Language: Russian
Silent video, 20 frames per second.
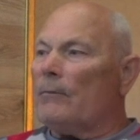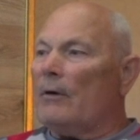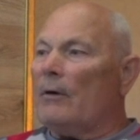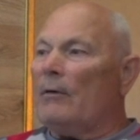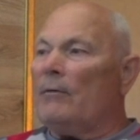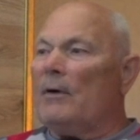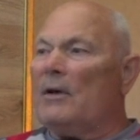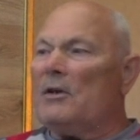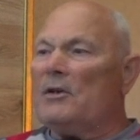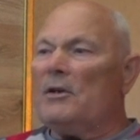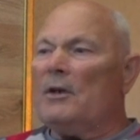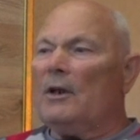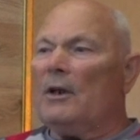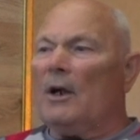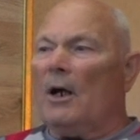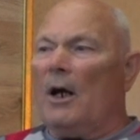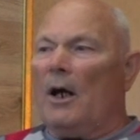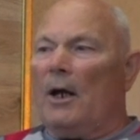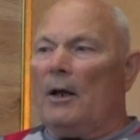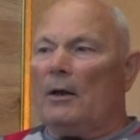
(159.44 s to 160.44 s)

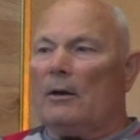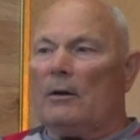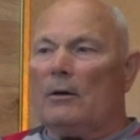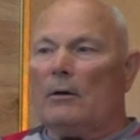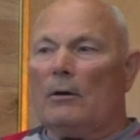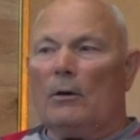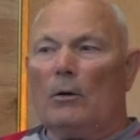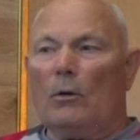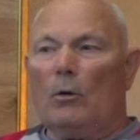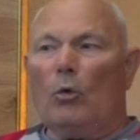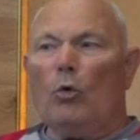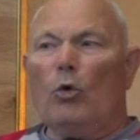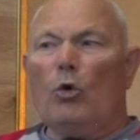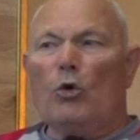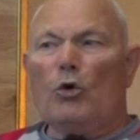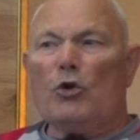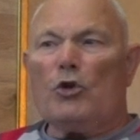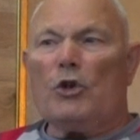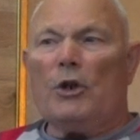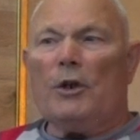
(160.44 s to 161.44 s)
возникает
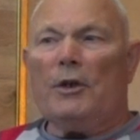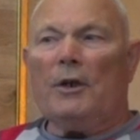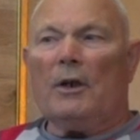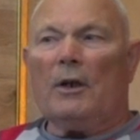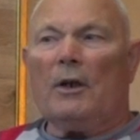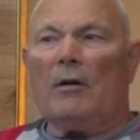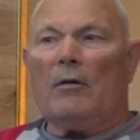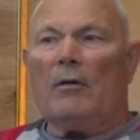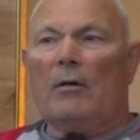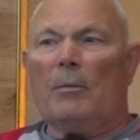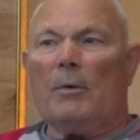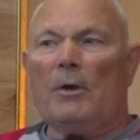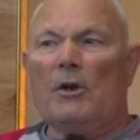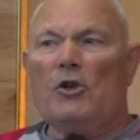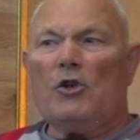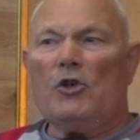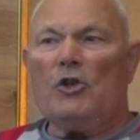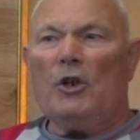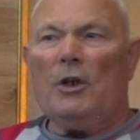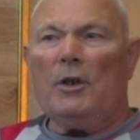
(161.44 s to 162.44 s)
ухудшение
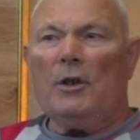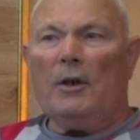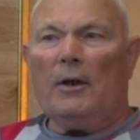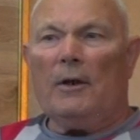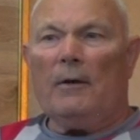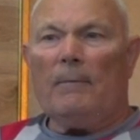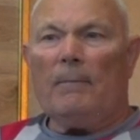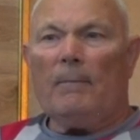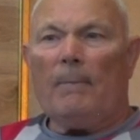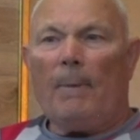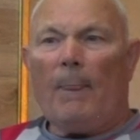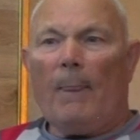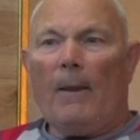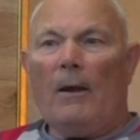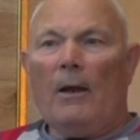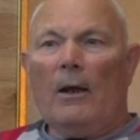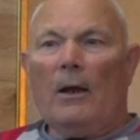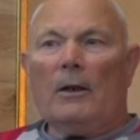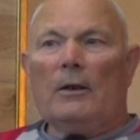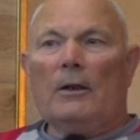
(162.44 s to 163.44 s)
кровообращения,
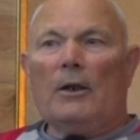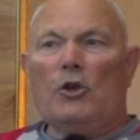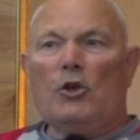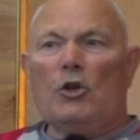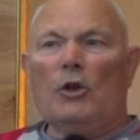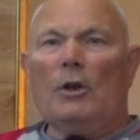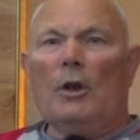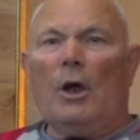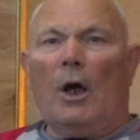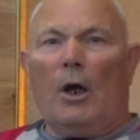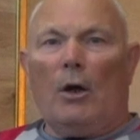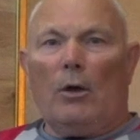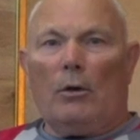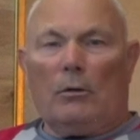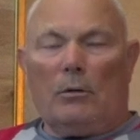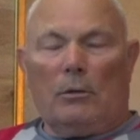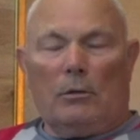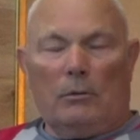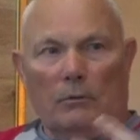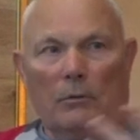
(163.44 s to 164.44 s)

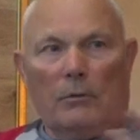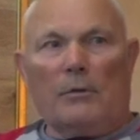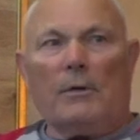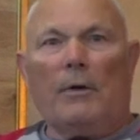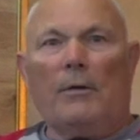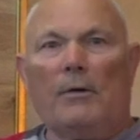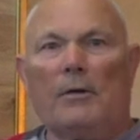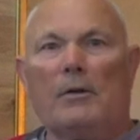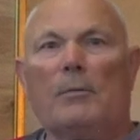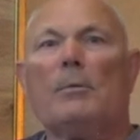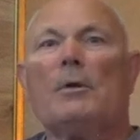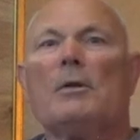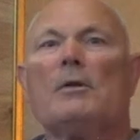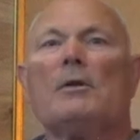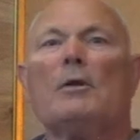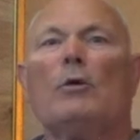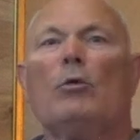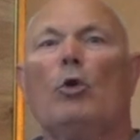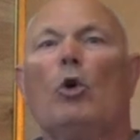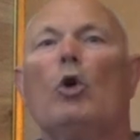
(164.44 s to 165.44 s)
начинают, в зависимости
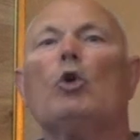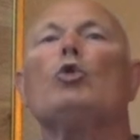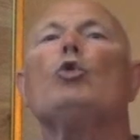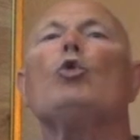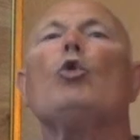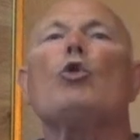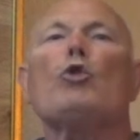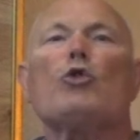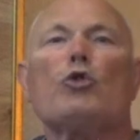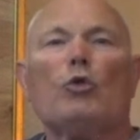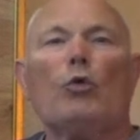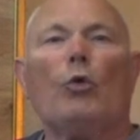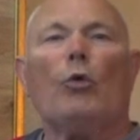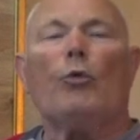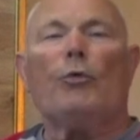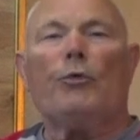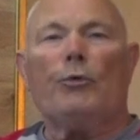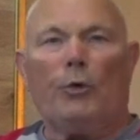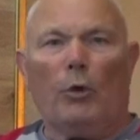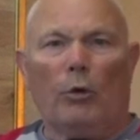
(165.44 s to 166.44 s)
от того, кто
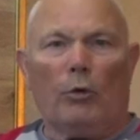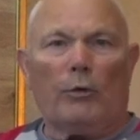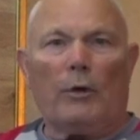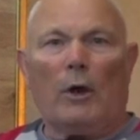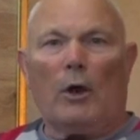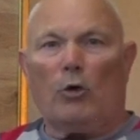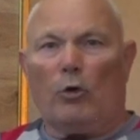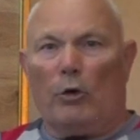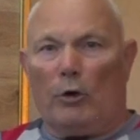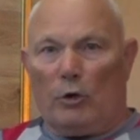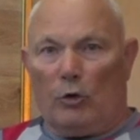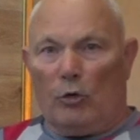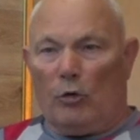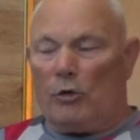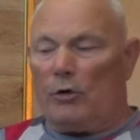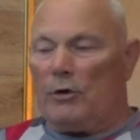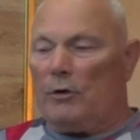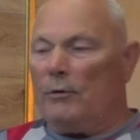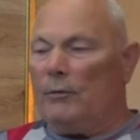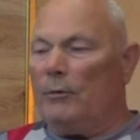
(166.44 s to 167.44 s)
что ввел, какой
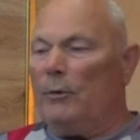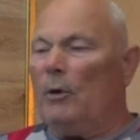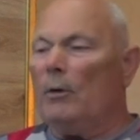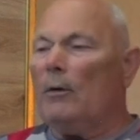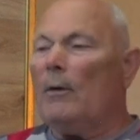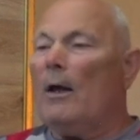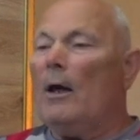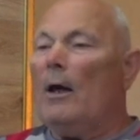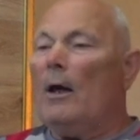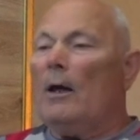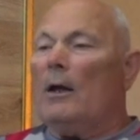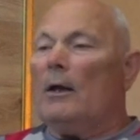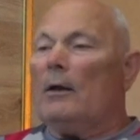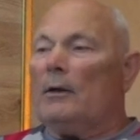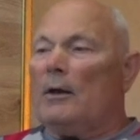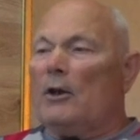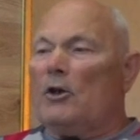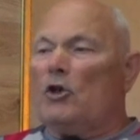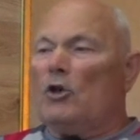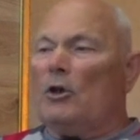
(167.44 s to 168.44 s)
дозы ввел,
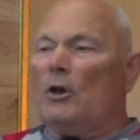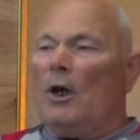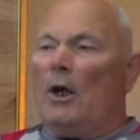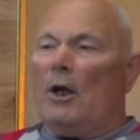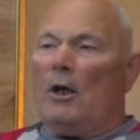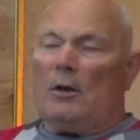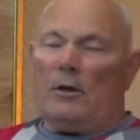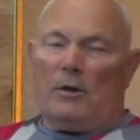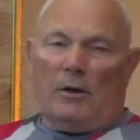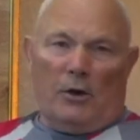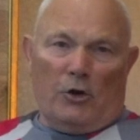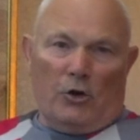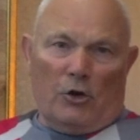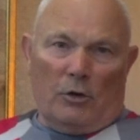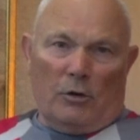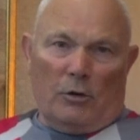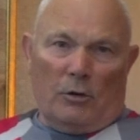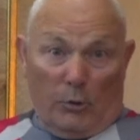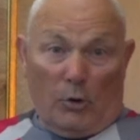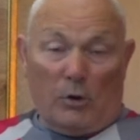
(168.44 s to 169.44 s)
начинает,
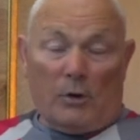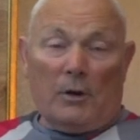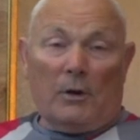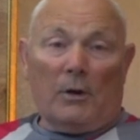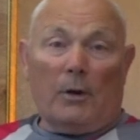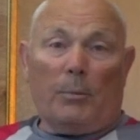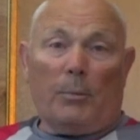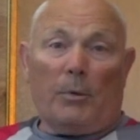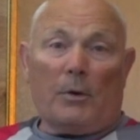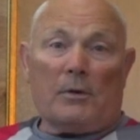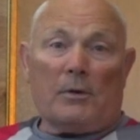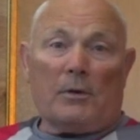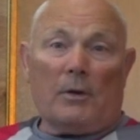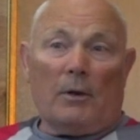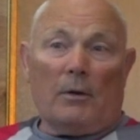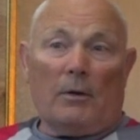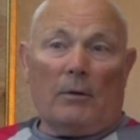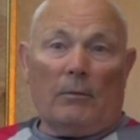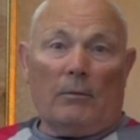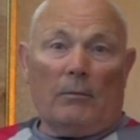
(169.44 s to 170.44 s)
значит,
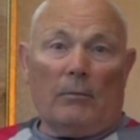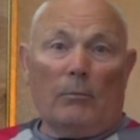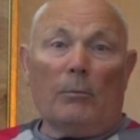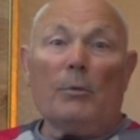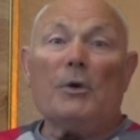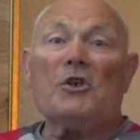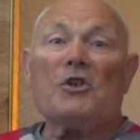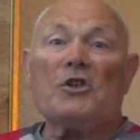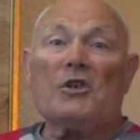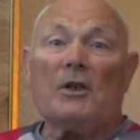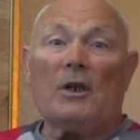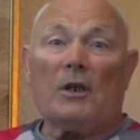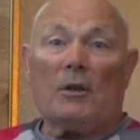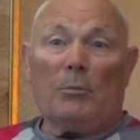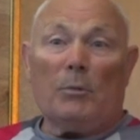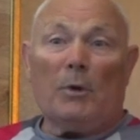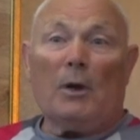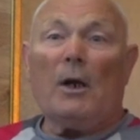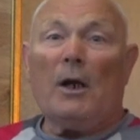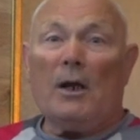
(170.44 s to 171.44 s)
просто-напросто мышцы
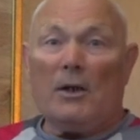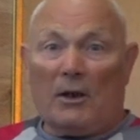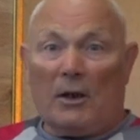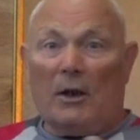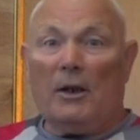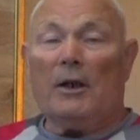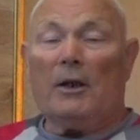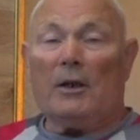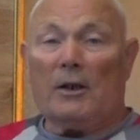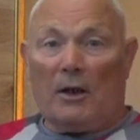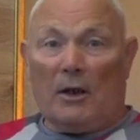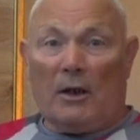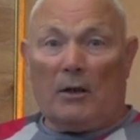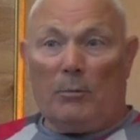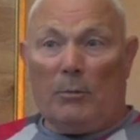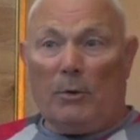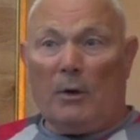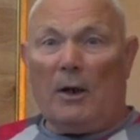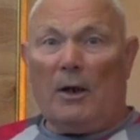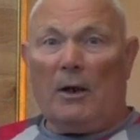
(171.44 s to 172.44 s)
отмирать, клетки
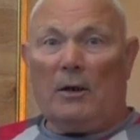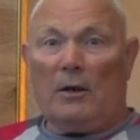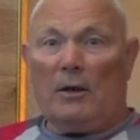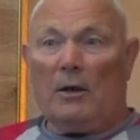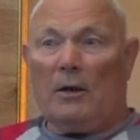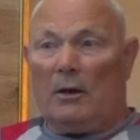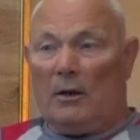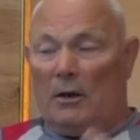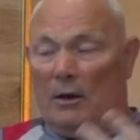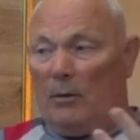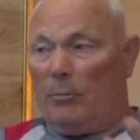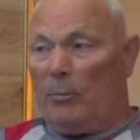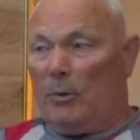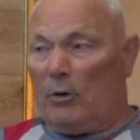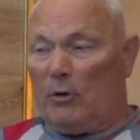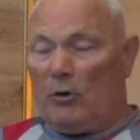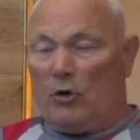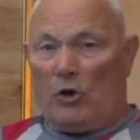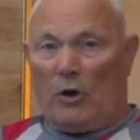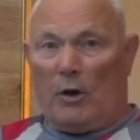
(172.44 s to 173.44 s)
отмирать, не, не
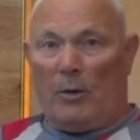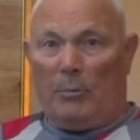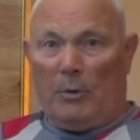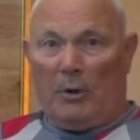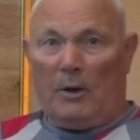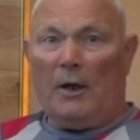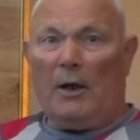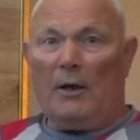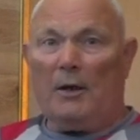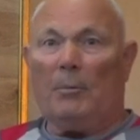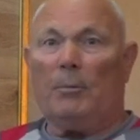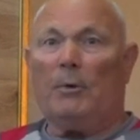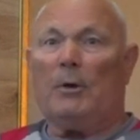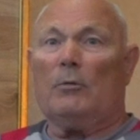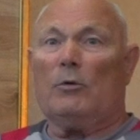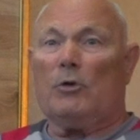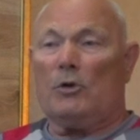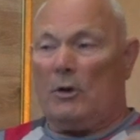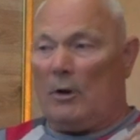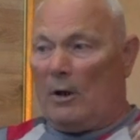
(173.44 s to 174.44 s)
получая питания,
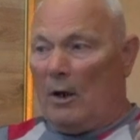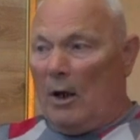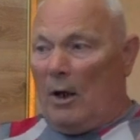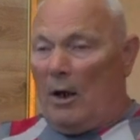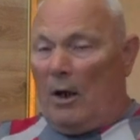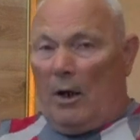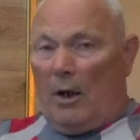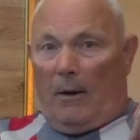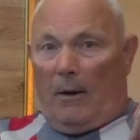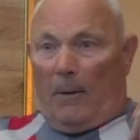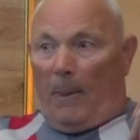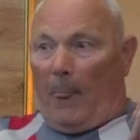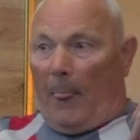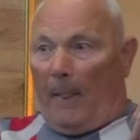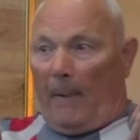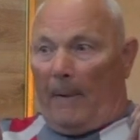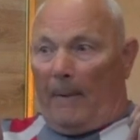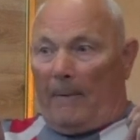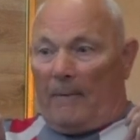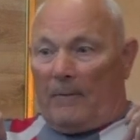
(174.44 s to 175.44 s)
потому что
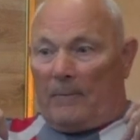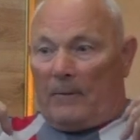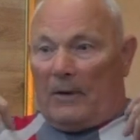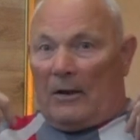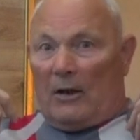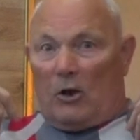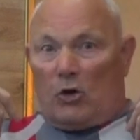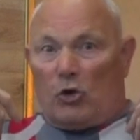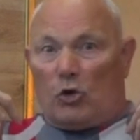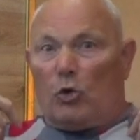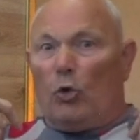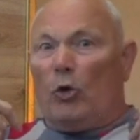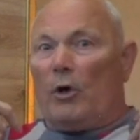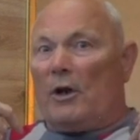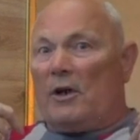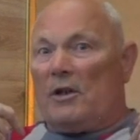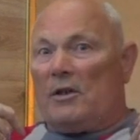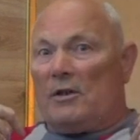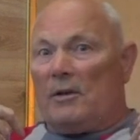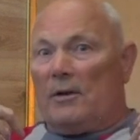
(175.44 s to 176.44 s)
э,
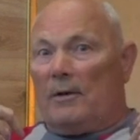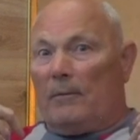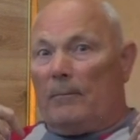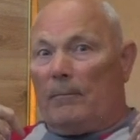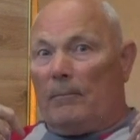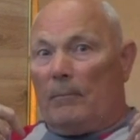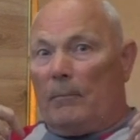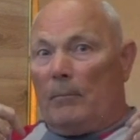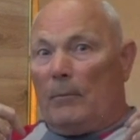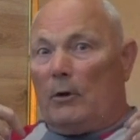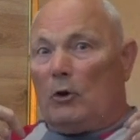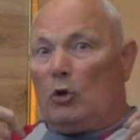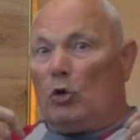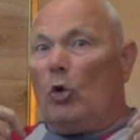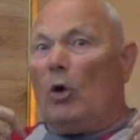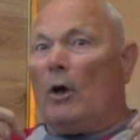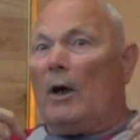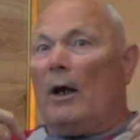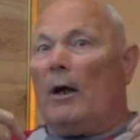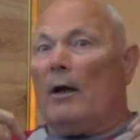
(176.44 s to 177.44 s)
скорость
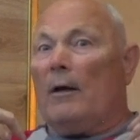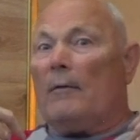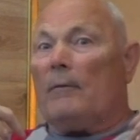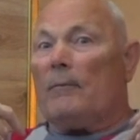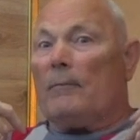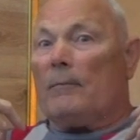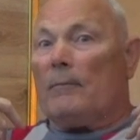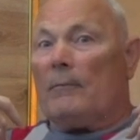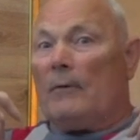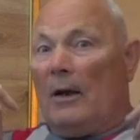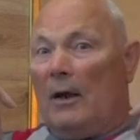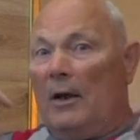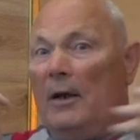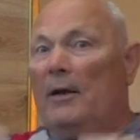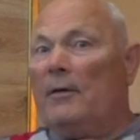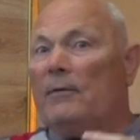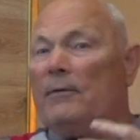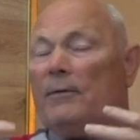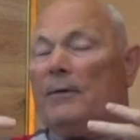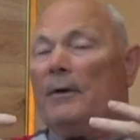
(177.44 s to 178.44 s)
тока
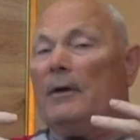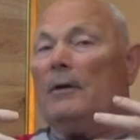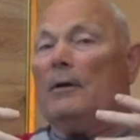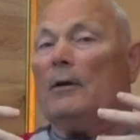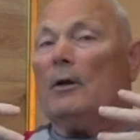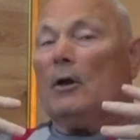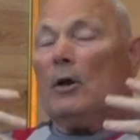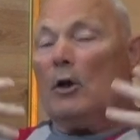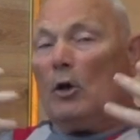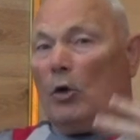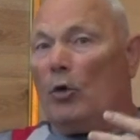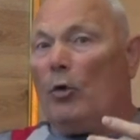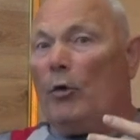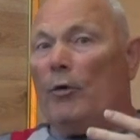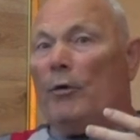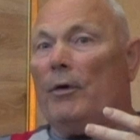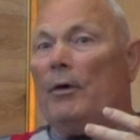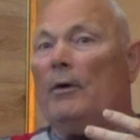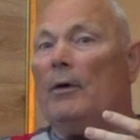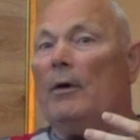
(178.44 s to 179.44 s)
лимфы,
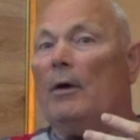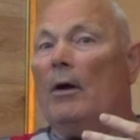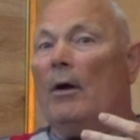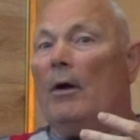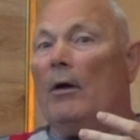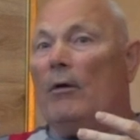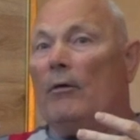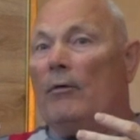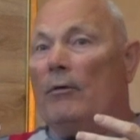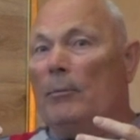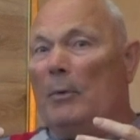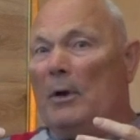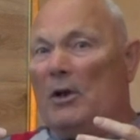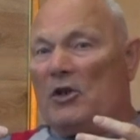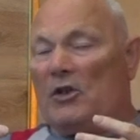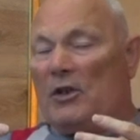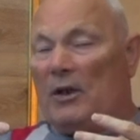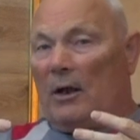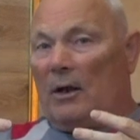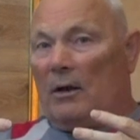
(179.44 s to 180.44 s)
крови в
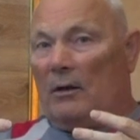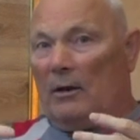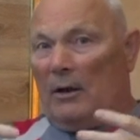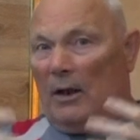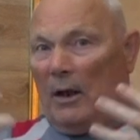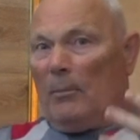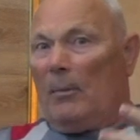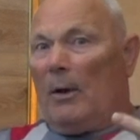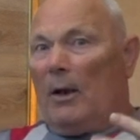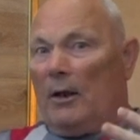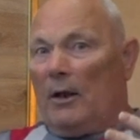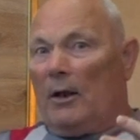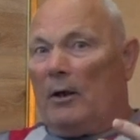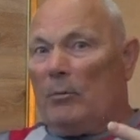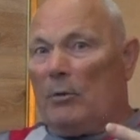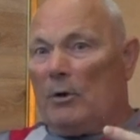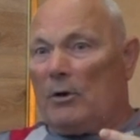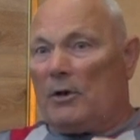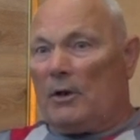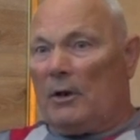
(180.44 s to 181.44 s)
мышцах,
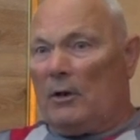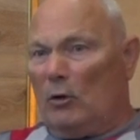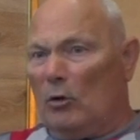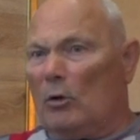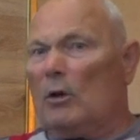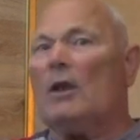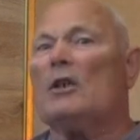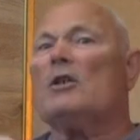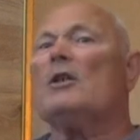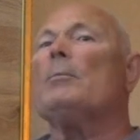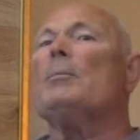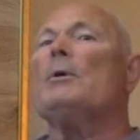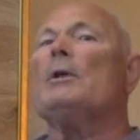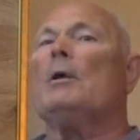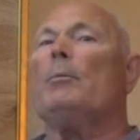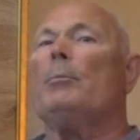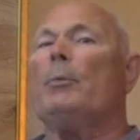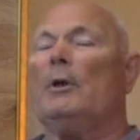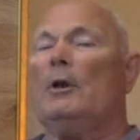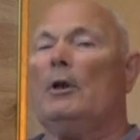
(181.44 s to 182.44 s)
нормальных мышцах, ну, должна
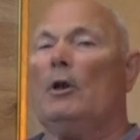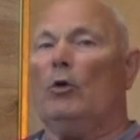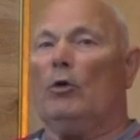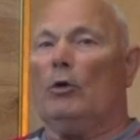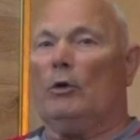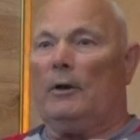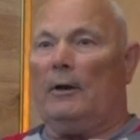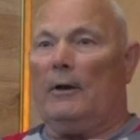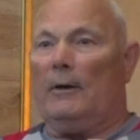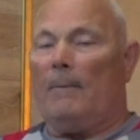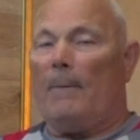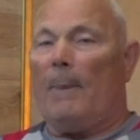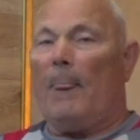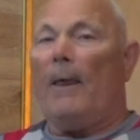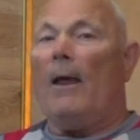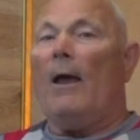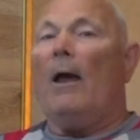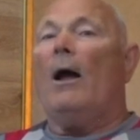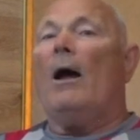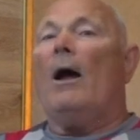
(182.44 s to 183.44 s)
быть определенной.
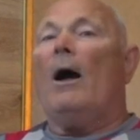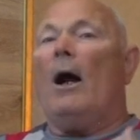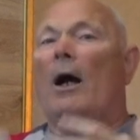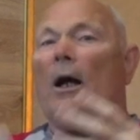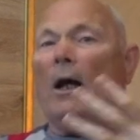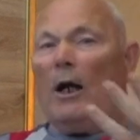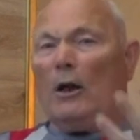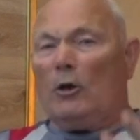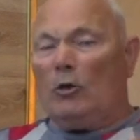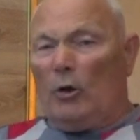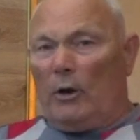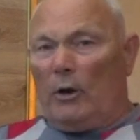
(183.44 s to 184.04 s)
А как